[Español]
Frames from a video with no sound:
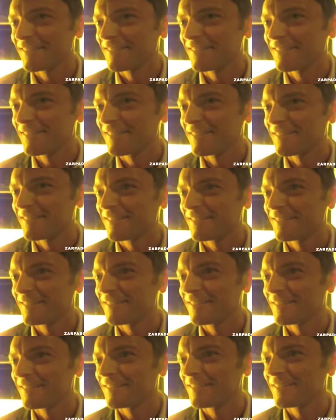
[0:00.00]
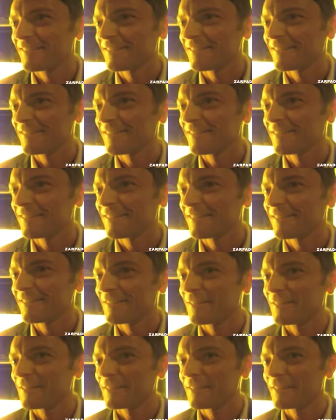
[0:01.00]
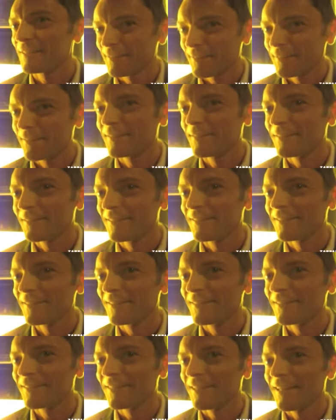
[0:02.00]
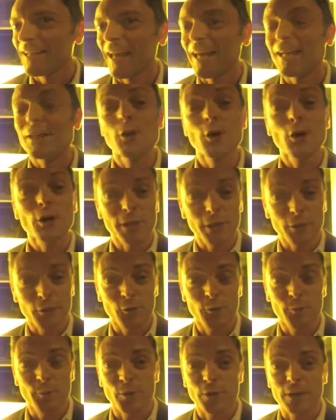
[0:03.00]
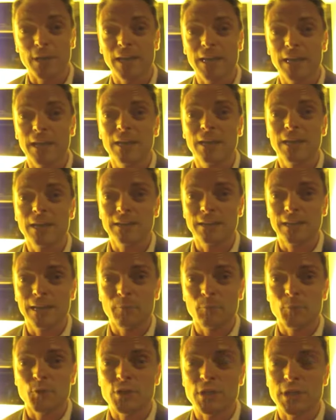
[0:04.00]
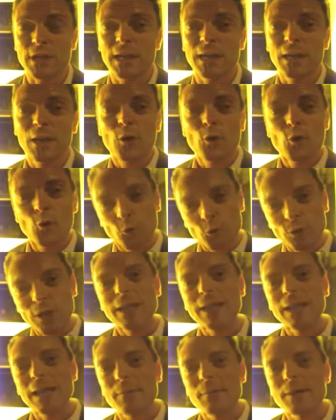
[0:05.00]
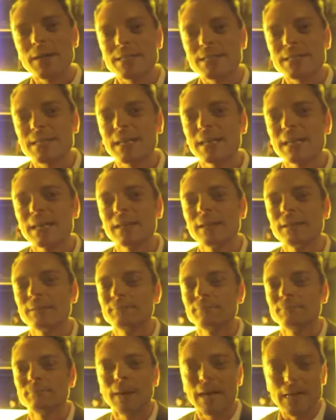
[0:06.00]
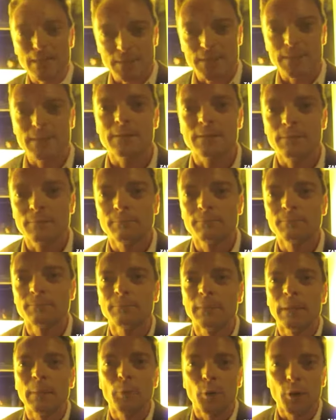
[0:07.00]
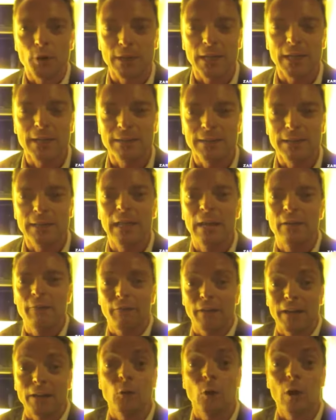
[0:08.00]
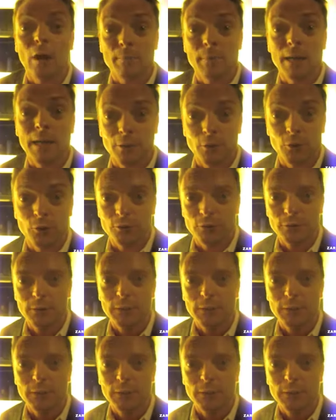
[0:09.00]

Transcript: tenga cuero, olor a cuero? ¿O es lógico? Es lógico, porque digamos que una de las bases más importantes del fato a mano